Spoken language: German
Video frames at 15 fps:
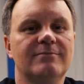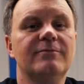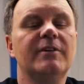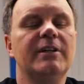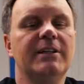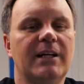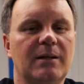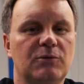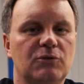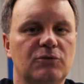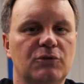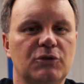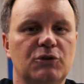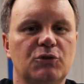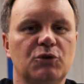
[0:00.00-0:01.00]
Vielen Dank
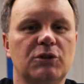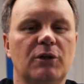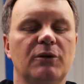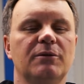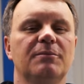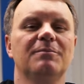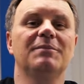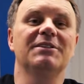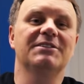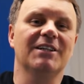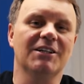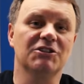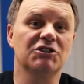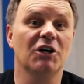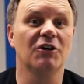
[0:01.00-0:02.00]
fürs Zuschauen. Bis
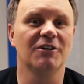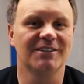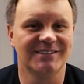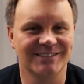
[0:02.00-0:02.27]
dann. Ciao.